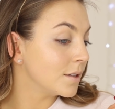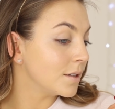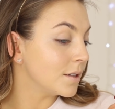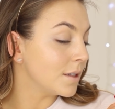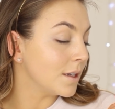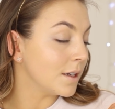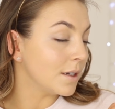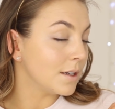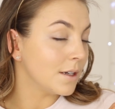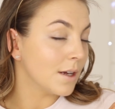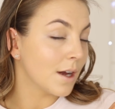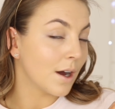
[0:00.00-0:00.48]

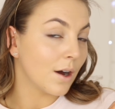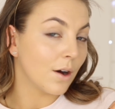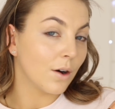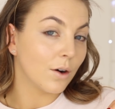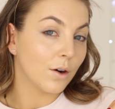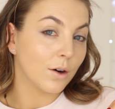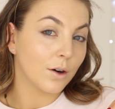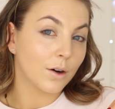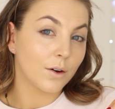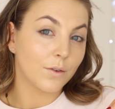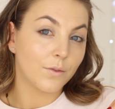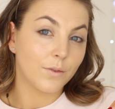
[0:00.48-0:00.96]
seht ihr
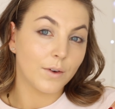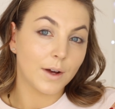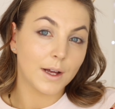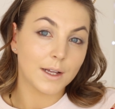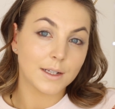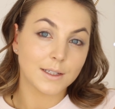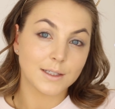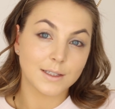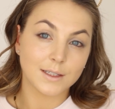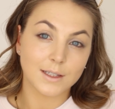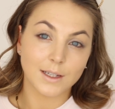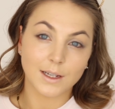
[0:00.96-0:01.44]
auch,
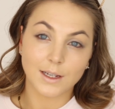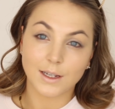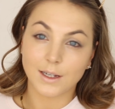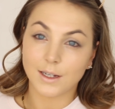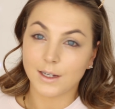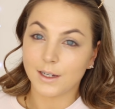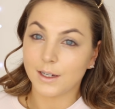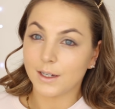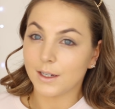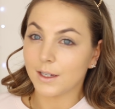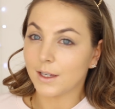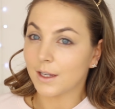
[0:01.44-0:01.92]
was
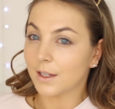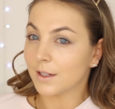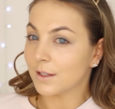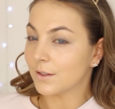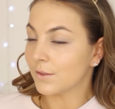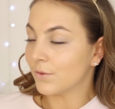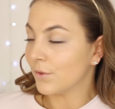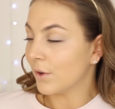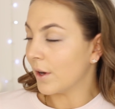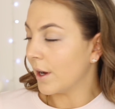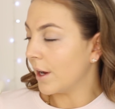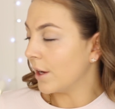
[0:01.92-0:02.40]
äh, ich
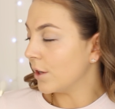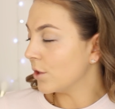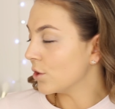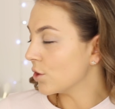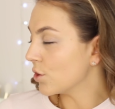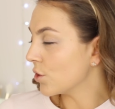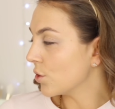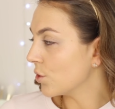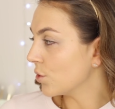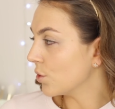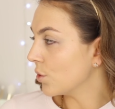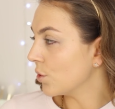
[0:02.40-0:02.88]
jetzt für einen
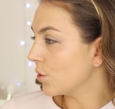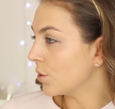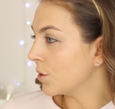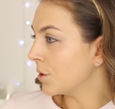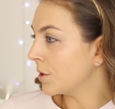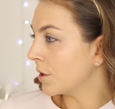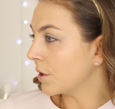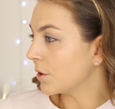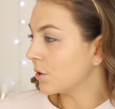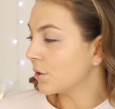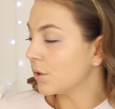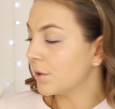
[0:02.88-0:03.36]
schönen
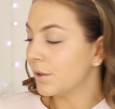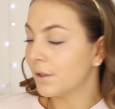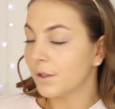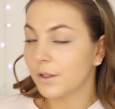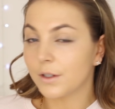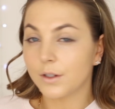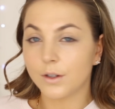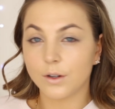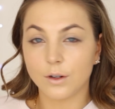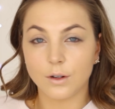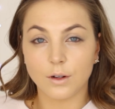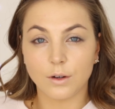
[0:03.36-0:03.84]

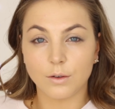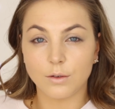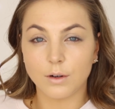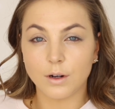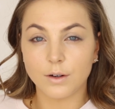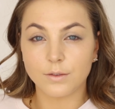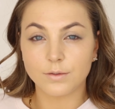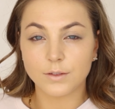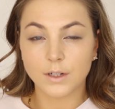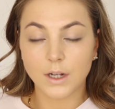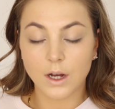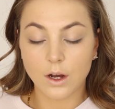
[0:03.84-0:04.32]
natürlichen Glow
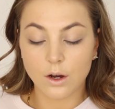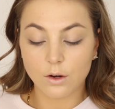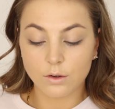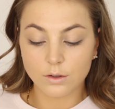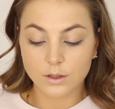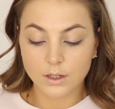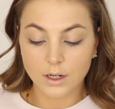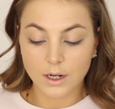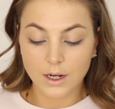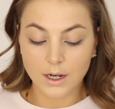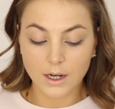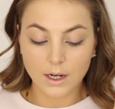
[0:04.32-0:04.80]
auf der
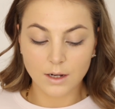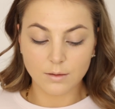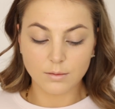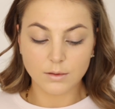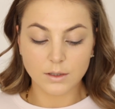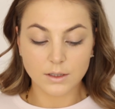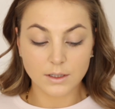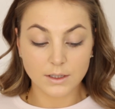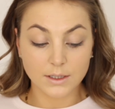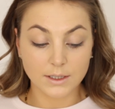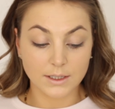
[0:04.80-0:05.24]
Haut habe.